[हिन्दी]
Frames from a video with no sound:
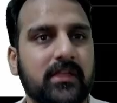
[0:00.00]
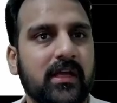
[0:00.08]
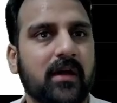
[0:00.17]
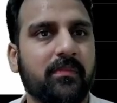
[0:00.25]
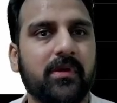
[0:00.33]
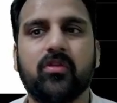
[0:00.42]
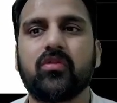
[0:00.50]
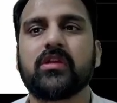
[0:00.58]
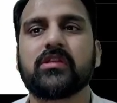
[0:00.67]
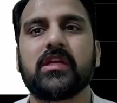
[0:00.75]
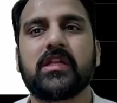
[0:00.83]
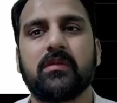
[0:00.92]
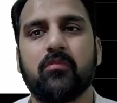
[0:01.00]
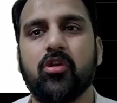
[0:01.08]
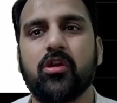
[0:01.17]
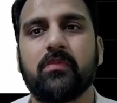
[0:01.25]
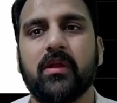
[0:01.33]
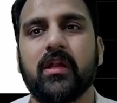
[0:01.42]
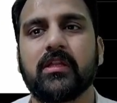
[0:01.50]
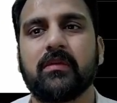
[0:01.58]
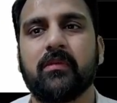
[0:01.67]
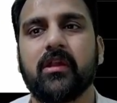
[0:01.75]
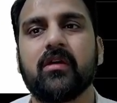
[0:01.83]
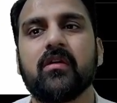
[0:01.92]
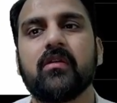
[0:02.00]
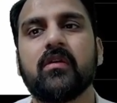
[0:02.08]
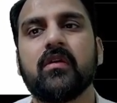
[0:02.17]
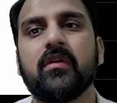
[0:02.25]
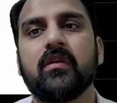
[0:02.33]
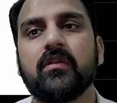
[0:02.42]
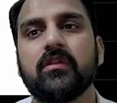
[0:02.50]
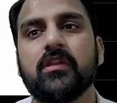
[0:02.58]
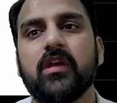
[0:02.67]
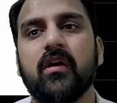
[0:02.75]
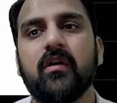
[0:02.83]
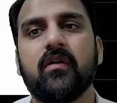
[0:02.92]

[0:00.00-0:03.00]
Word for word: यहाँ पर क्योंकि इसका एक निमोनिक बन रहा था हमारा द